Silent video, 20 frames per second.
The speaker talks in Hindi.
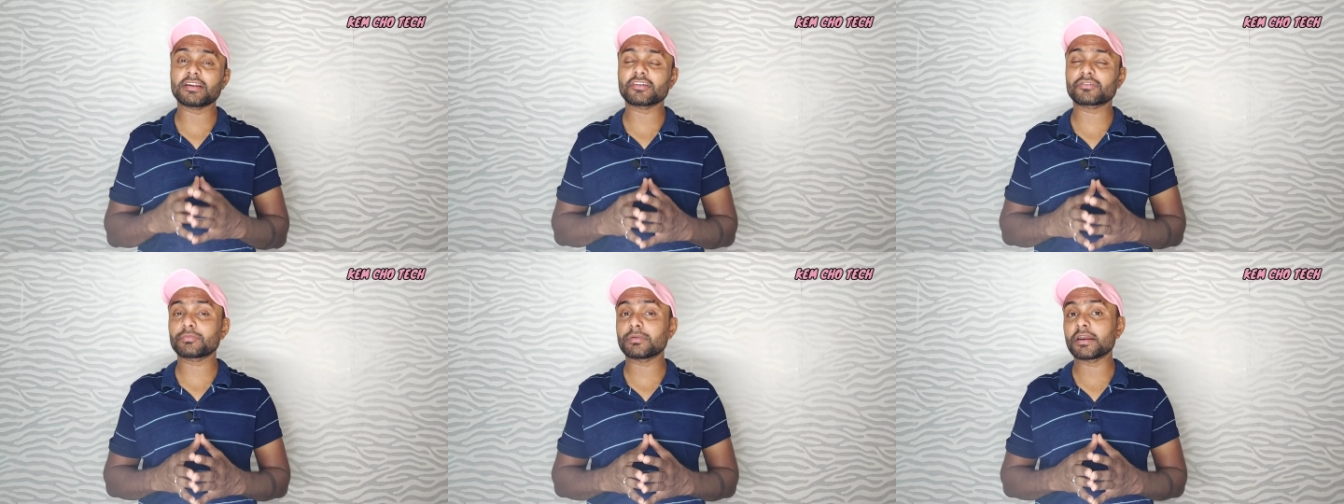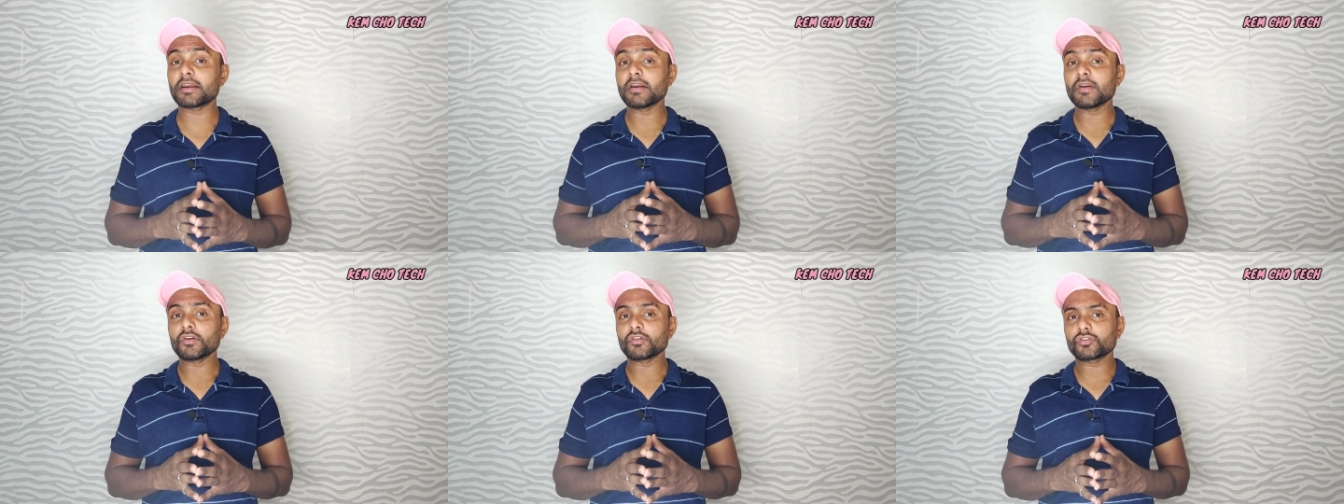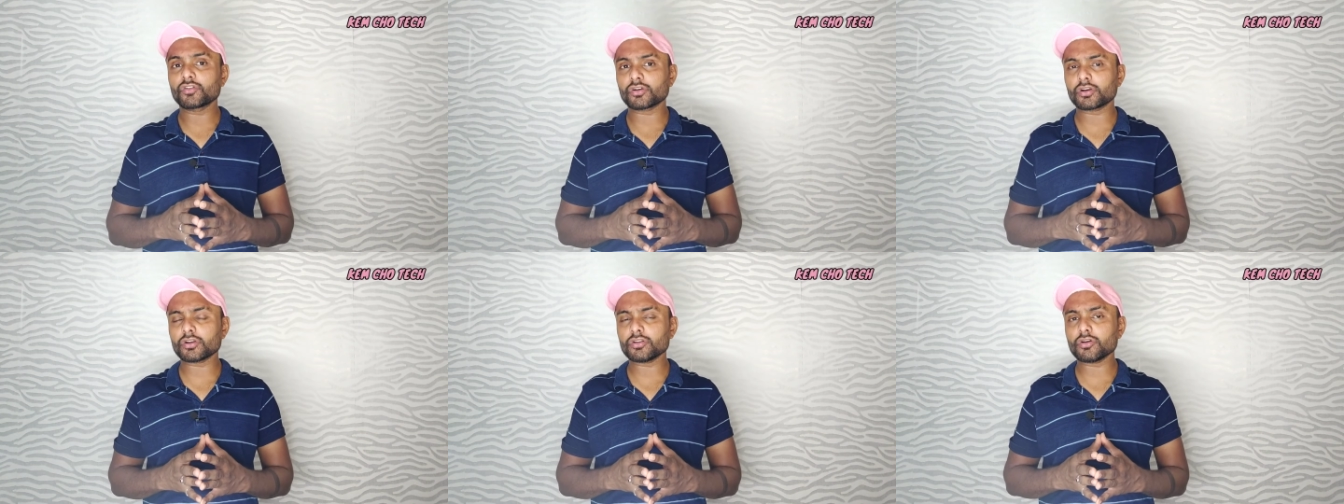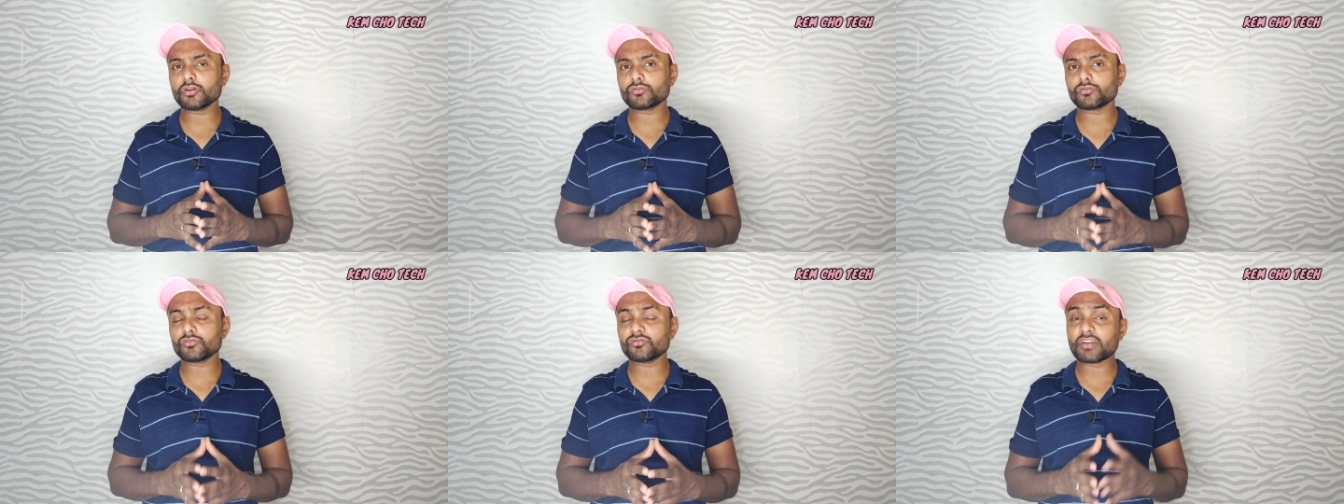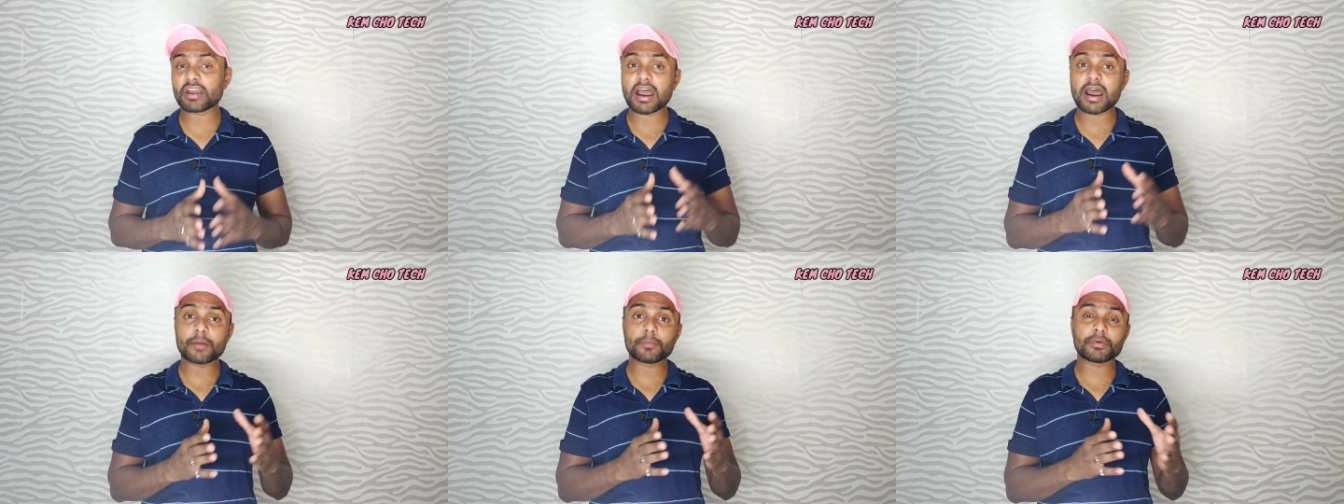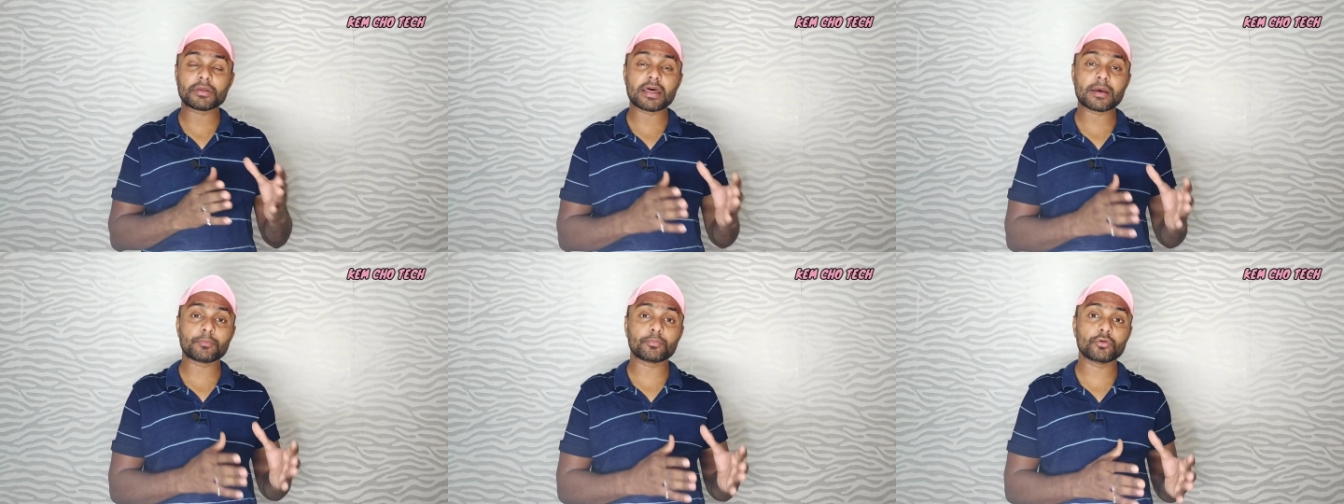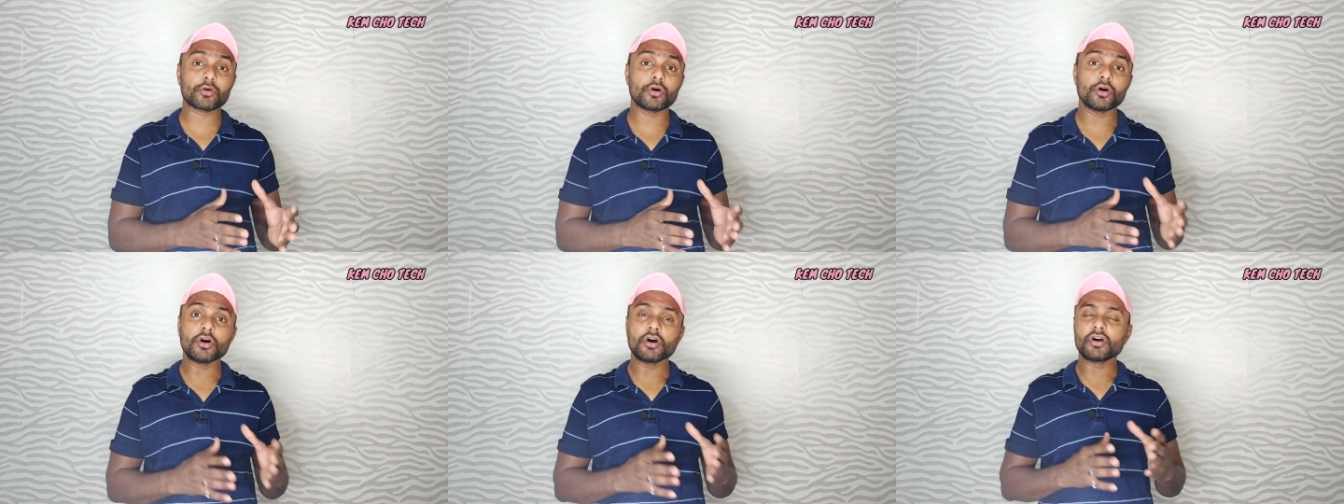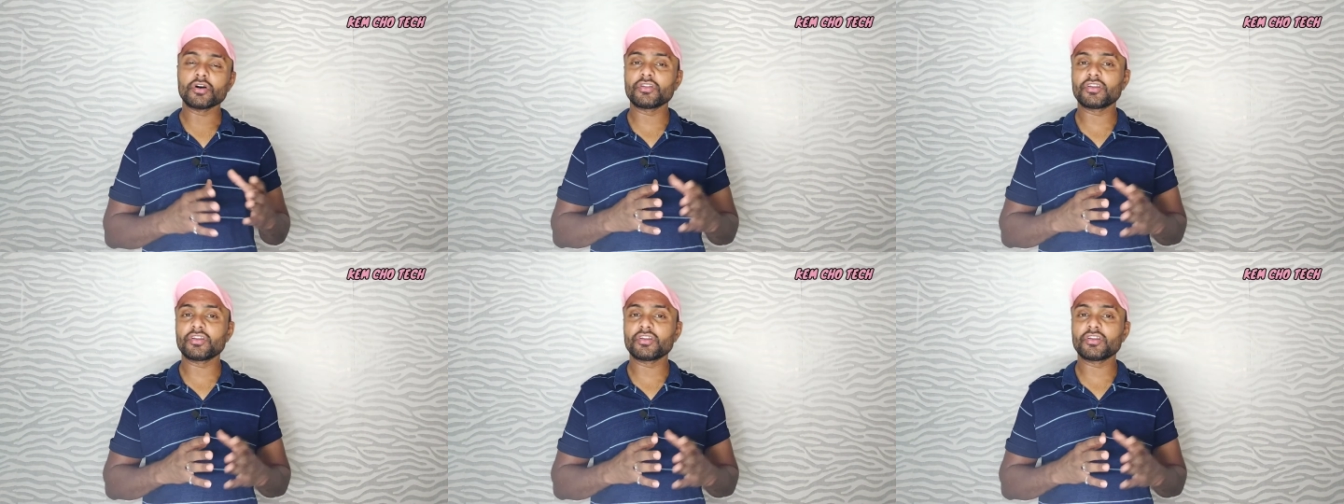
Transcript: की डिस्प्ले क्योंकि दोस्तों जहाँ पर आपको